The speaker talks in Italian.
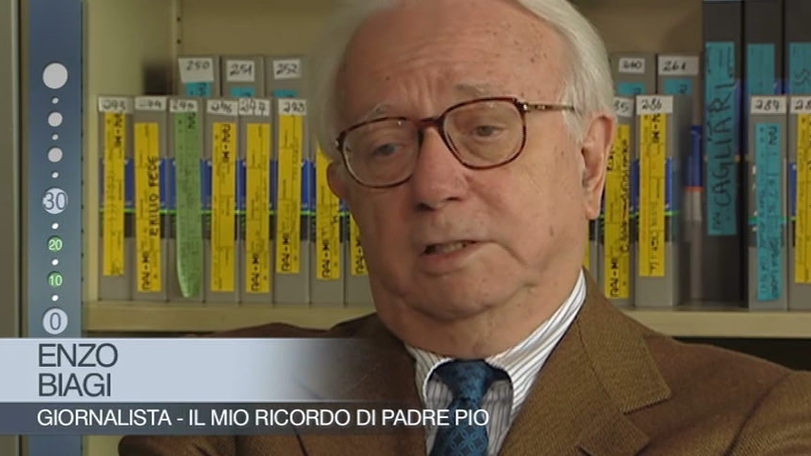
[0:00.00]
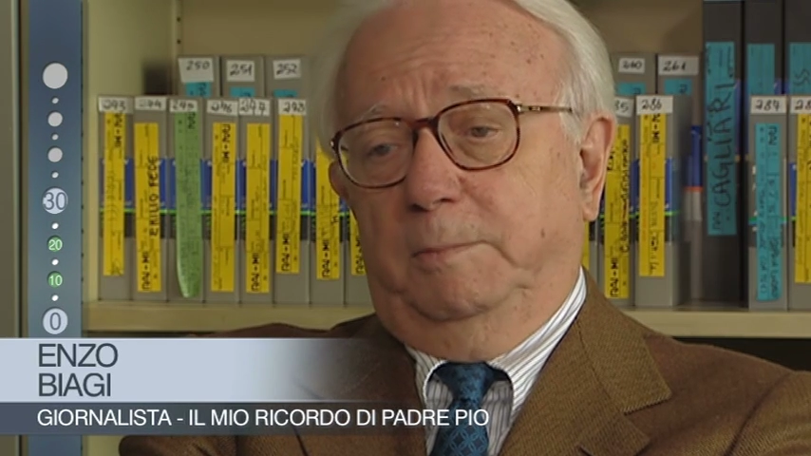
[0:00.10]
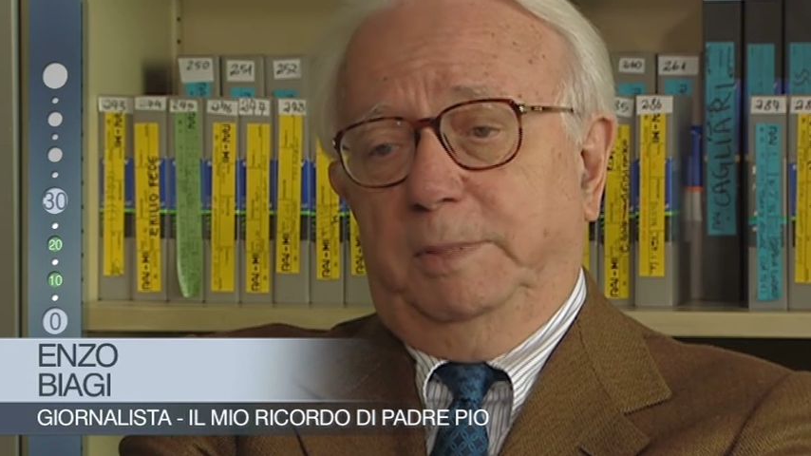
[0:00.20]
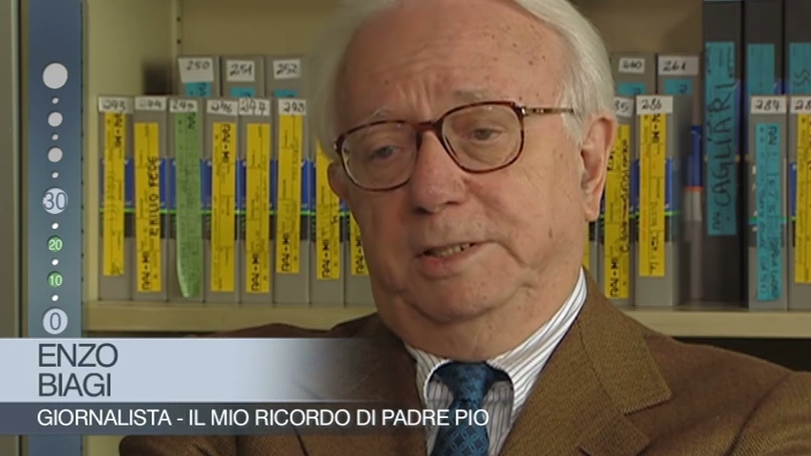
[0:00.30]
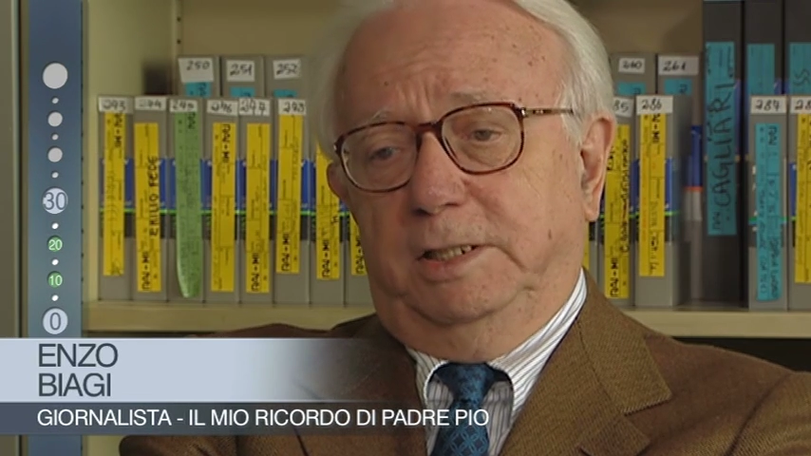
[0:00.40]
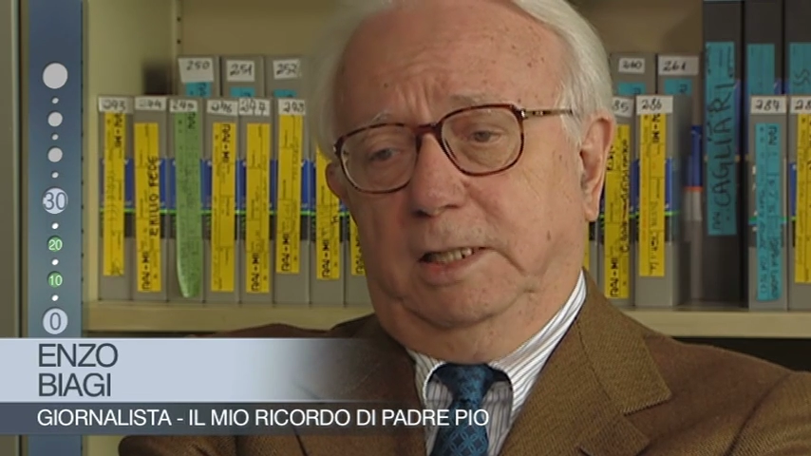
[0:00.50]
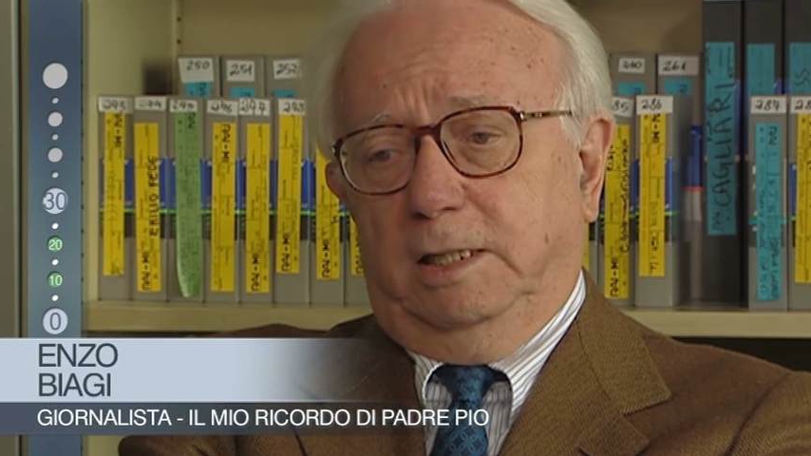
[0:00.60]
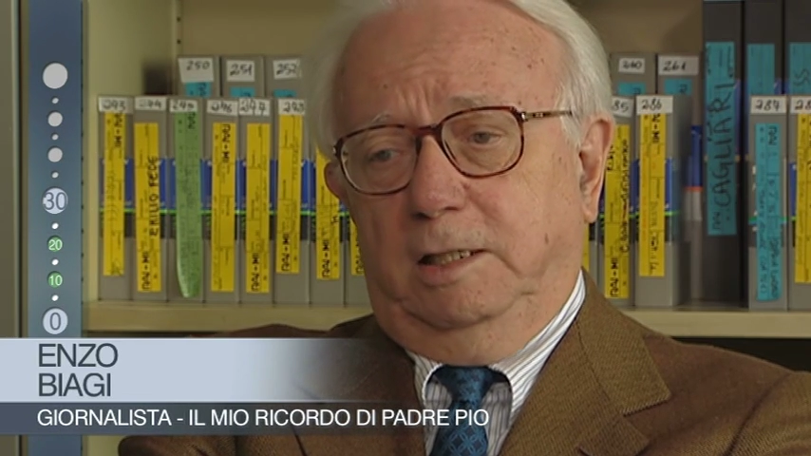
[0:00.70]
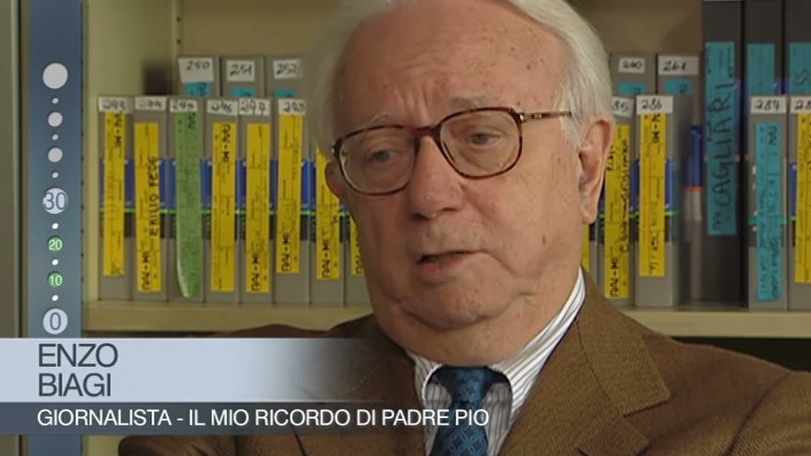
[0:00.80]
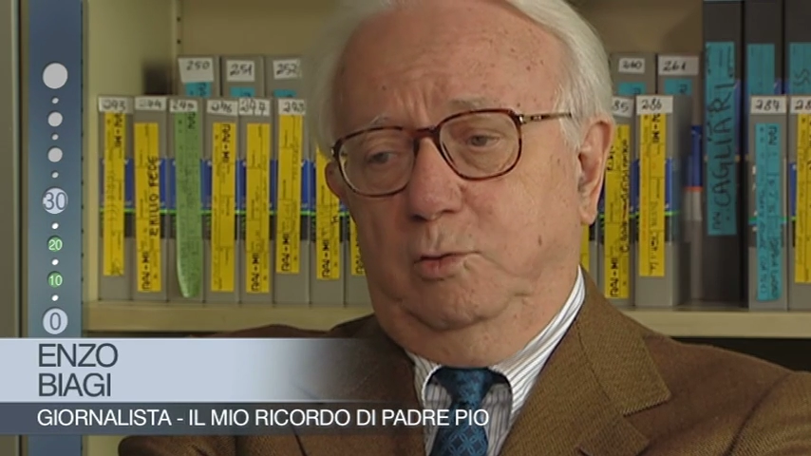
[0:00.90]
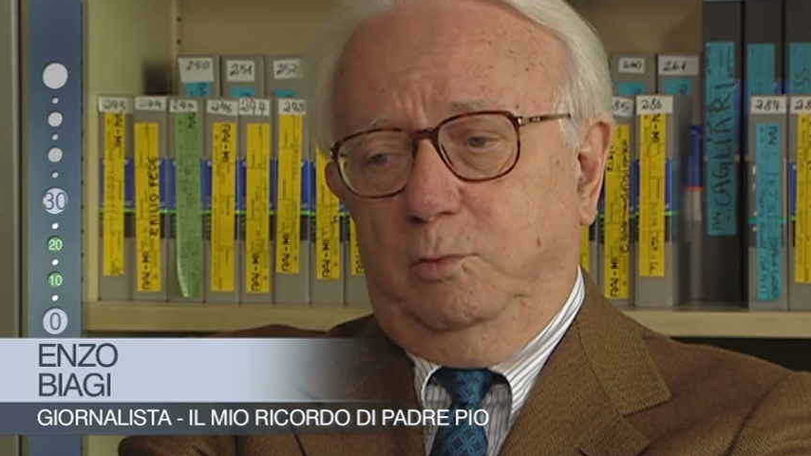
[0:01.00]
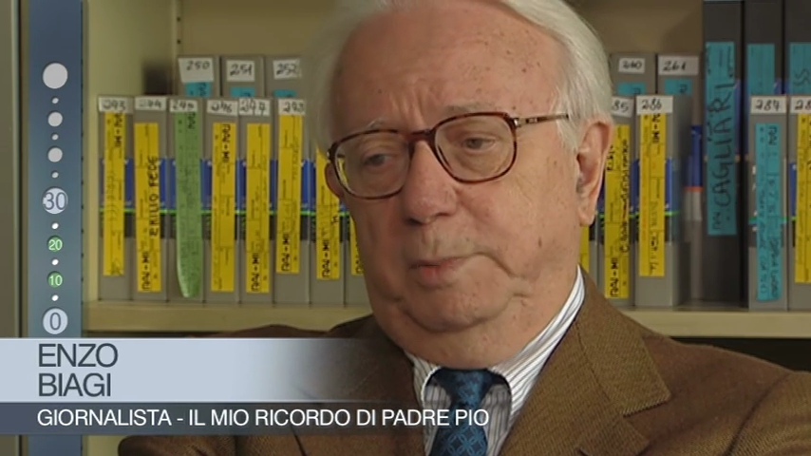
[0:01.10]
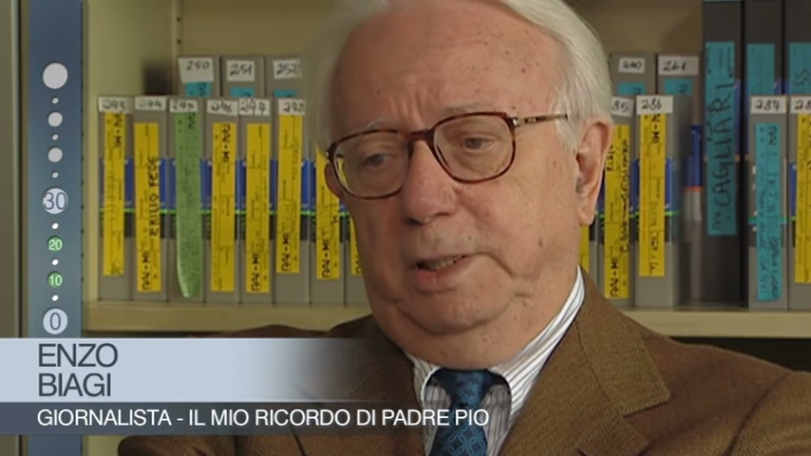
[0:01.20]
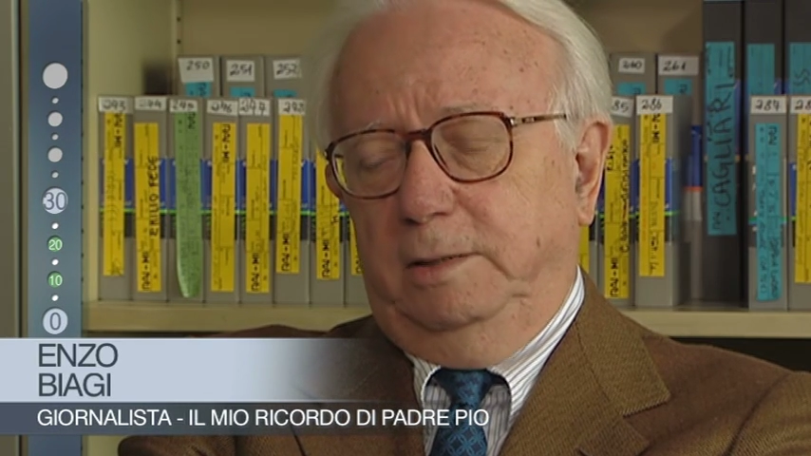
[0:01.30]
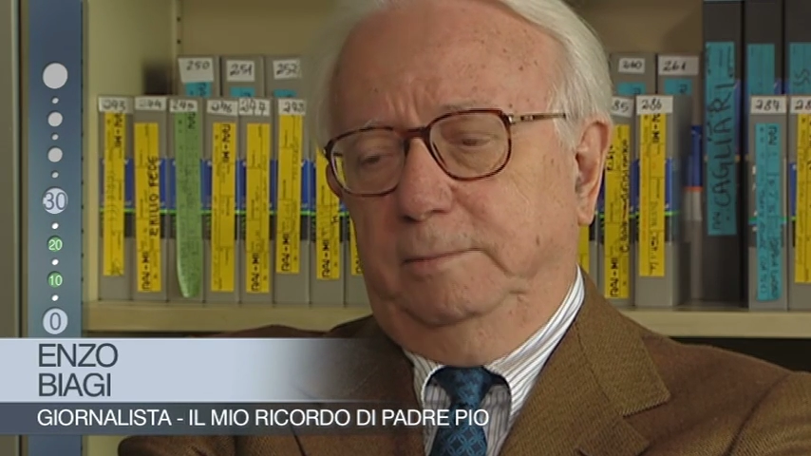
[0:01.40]
semplicità degli
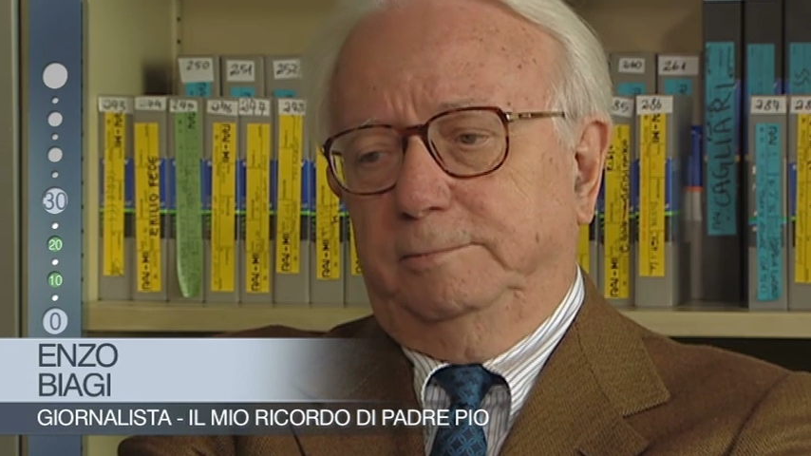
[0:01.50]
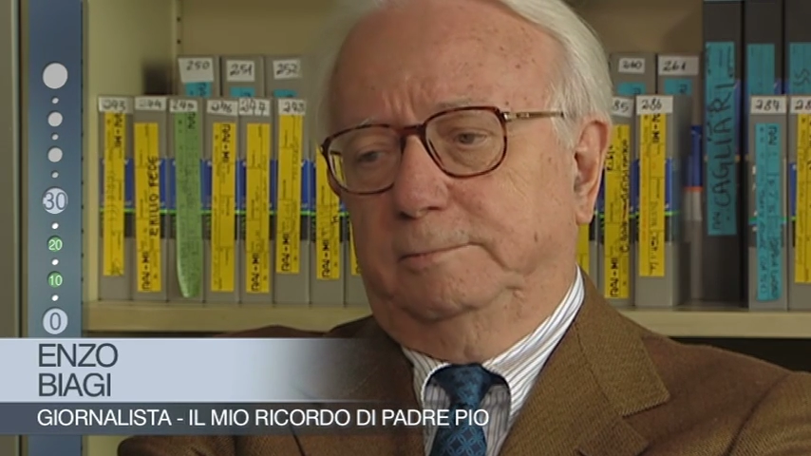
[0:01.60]
umili,